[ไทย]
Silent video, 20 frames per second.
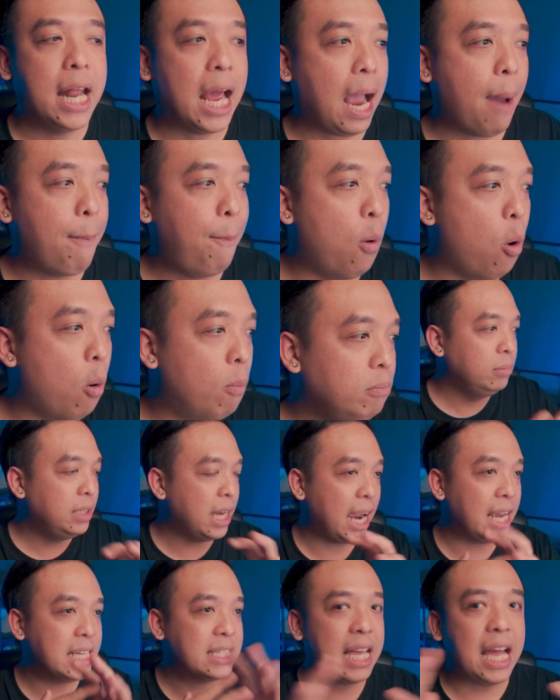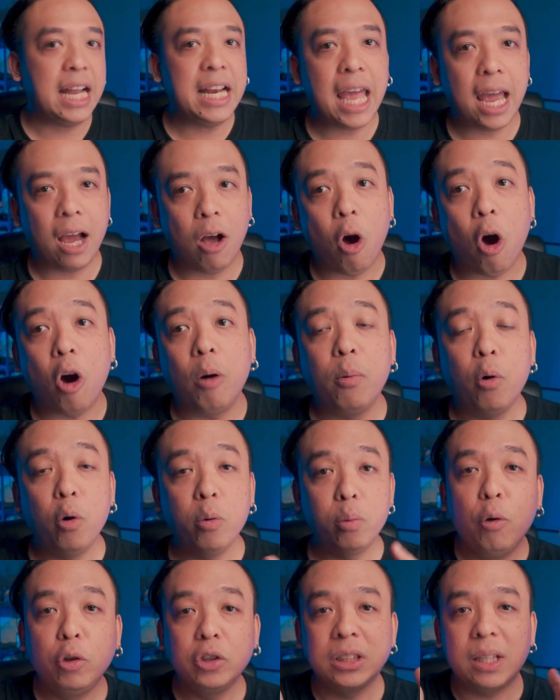นะครับผมยังไงซะเนี่ยขอขอบคุ
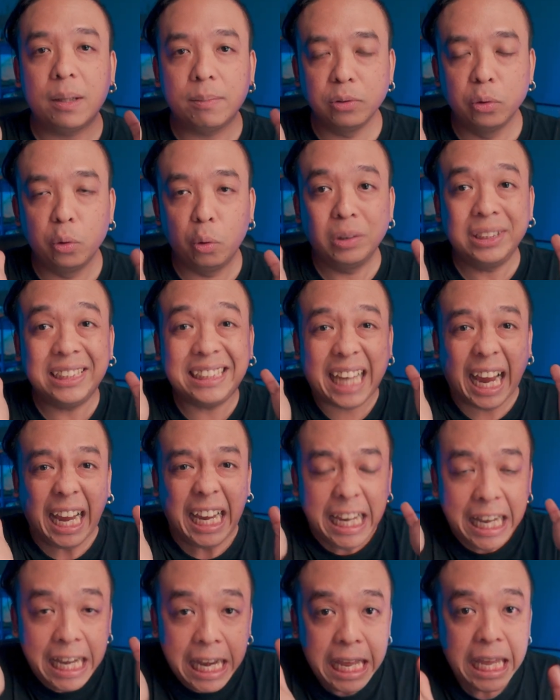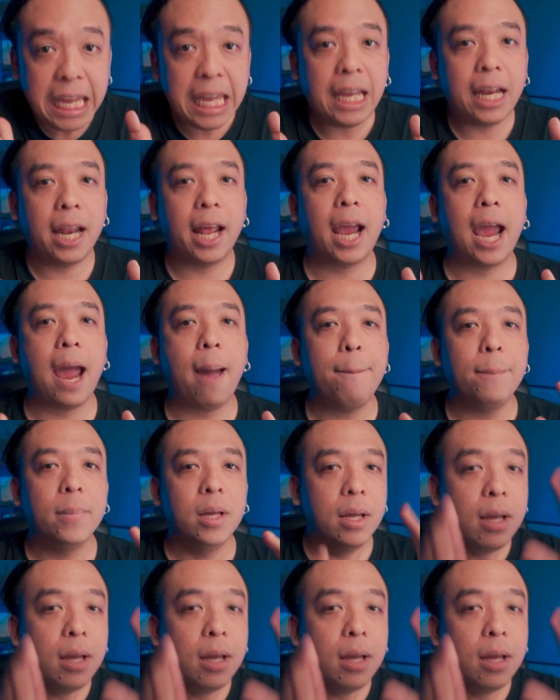ณผู้สนับสนุนใจดีนะครับ